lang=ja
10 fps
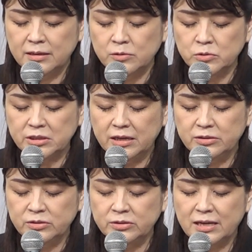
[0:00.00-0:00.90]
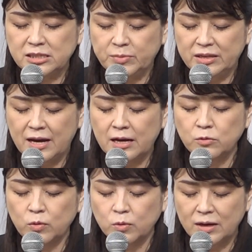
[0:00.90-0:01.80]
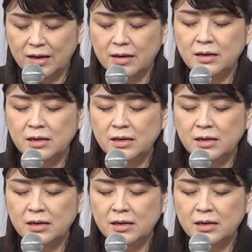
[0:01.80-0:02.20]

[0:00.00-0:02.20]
議論していく立場である方が